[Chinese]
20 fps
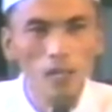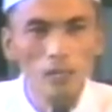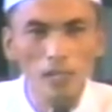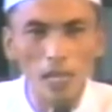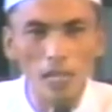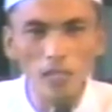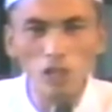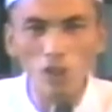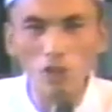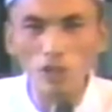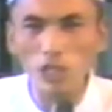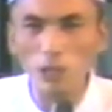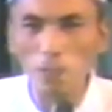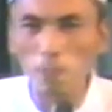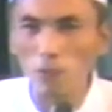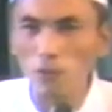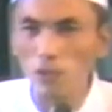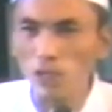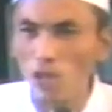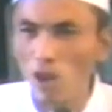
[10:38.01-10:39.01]
难道你
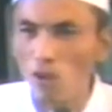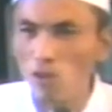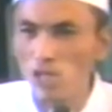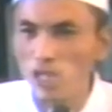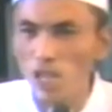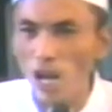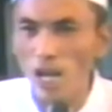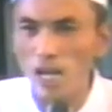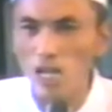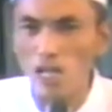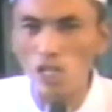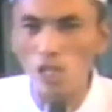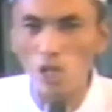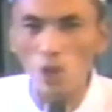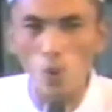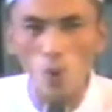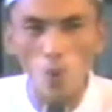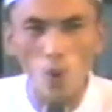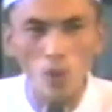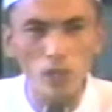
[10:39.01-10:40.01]
不知道杀人是
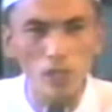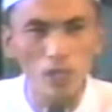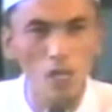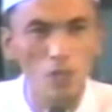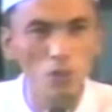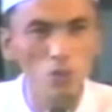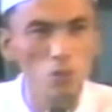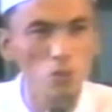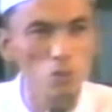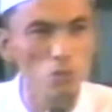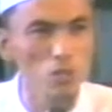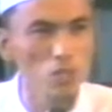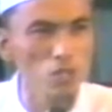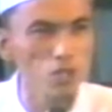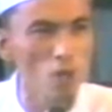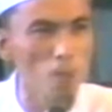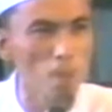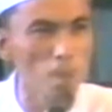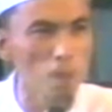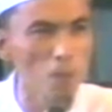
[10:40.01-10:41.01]
国家与宗
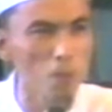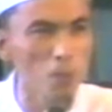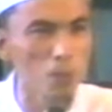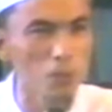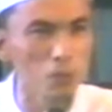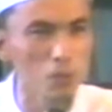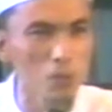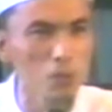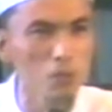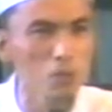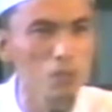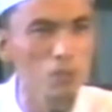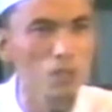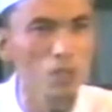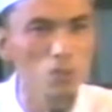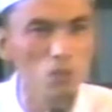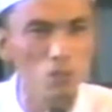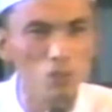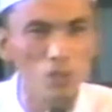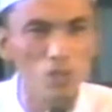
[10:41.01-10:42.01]
教不允许
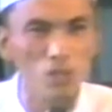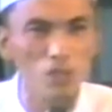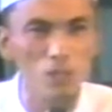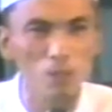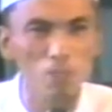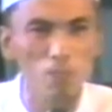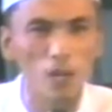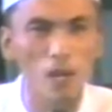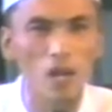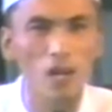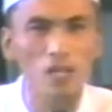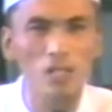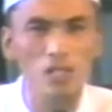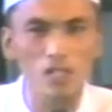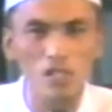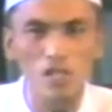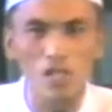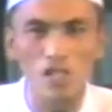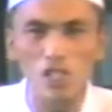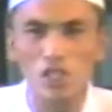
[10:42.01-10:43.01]
的罪行吗？
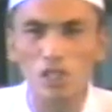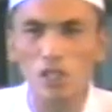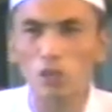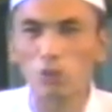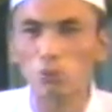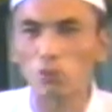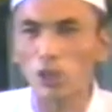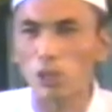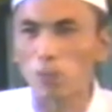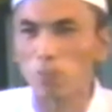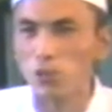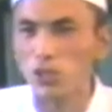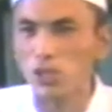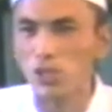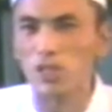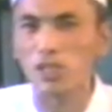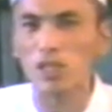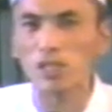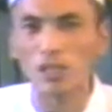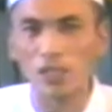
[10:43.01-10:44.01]
这事的对不
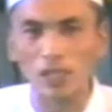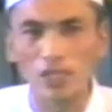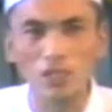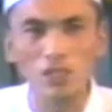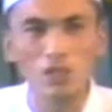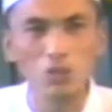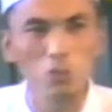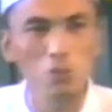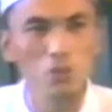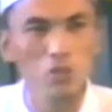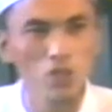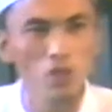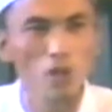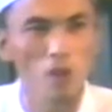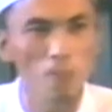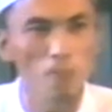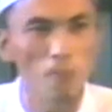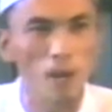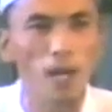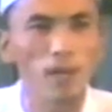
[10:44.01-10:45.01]
起能有
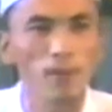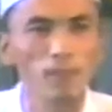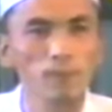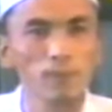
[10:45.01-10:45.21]
效吗？